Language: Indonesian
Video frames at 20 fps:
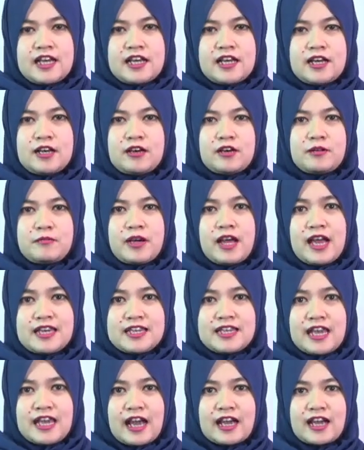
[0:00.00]
uh,
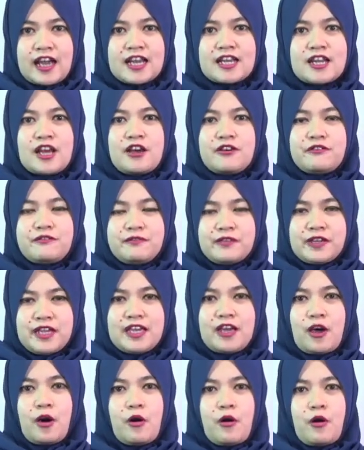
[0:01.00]
menghadiahkan
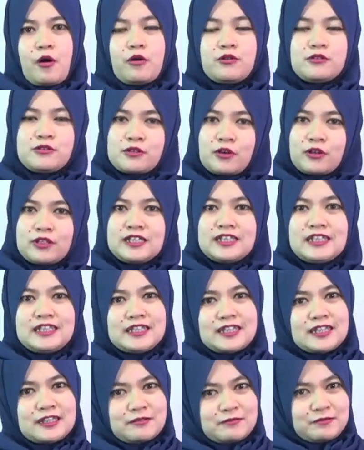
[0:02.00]
free ozone
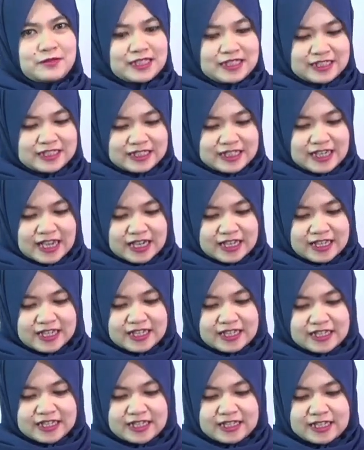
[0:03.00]
treatment dari
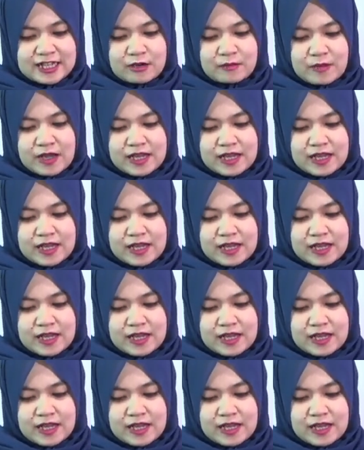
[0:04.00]
Kidarma